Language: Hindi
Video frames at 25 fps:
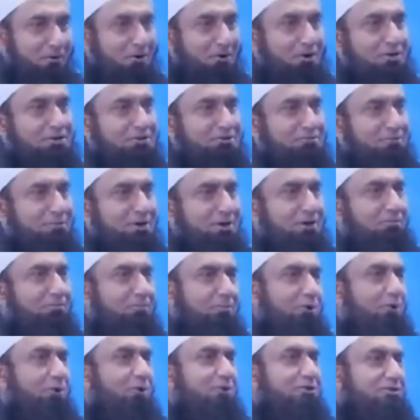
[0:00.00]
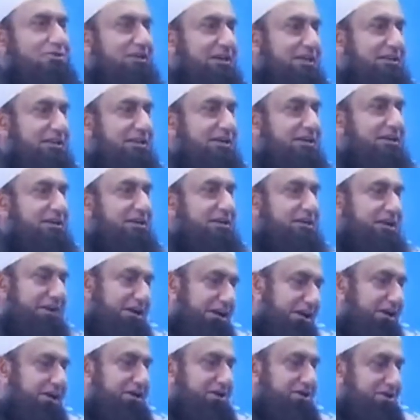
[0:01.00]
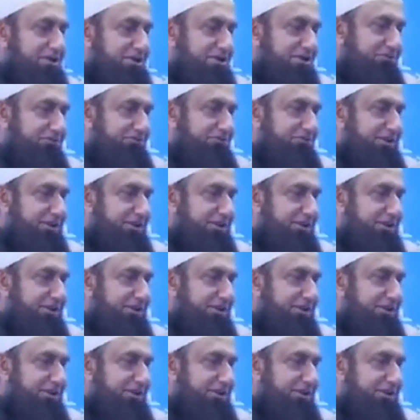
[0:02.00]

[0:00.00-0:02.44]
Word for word: और इसमें बहुत ज़्यादा नेगेटिव